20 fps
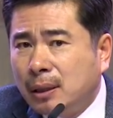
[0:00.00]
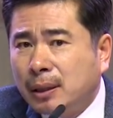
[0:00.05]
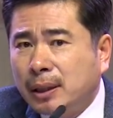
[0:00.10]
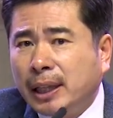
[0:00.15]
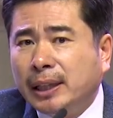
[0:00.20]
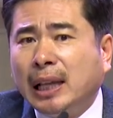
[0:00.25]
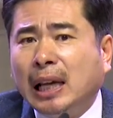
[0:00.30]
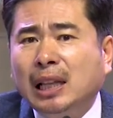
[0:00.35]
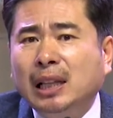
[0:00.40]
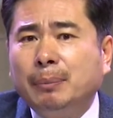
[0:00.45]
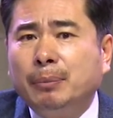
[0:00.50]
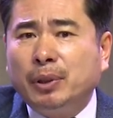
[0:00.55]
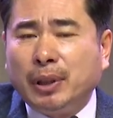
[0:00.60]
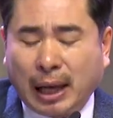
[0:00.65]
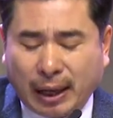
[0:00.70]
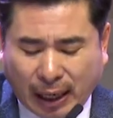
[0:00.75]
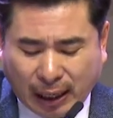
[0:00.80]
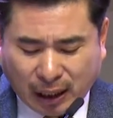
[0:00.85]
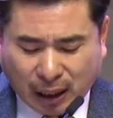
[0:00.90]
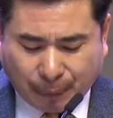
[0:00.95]
깨닫는 분
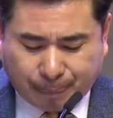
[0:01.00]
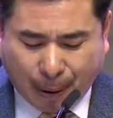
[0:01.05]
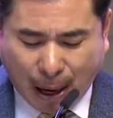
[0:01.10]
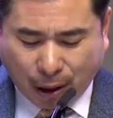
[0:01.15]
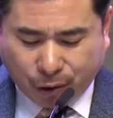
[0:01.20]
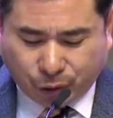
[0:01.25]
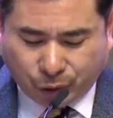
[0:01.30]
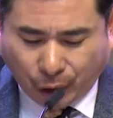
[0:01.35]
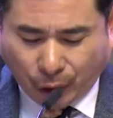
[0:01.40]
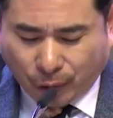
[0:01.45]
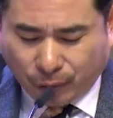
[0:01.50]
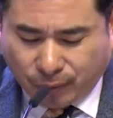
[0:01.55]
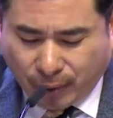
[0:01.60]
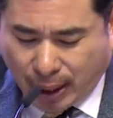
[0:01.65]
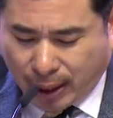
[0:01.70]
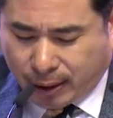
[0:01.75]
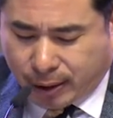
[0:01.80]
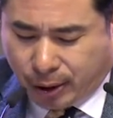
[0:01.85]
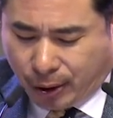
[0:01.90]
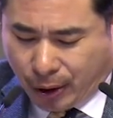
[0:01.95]
하나님께 박수의
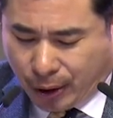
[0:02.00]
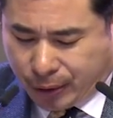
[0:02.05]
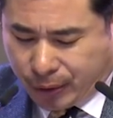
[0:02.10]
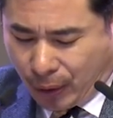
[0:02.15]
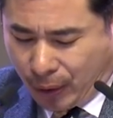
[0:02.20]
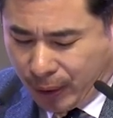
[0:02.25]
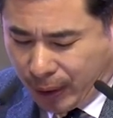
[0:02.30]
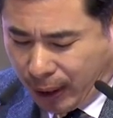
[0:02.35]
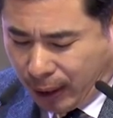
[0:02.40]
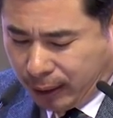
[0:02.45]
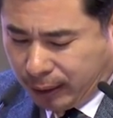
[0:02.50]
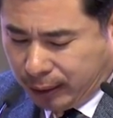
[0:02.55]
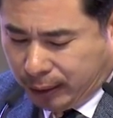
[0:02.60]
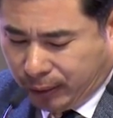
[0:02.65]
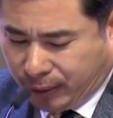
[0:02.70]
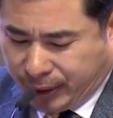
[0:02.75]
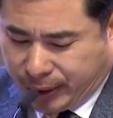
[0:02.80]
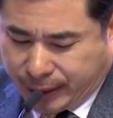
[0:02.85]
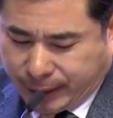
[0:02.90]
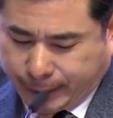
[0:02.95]
영광. 그러니 그
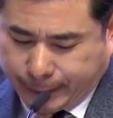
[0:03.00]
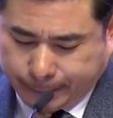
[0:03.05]
할렐루야.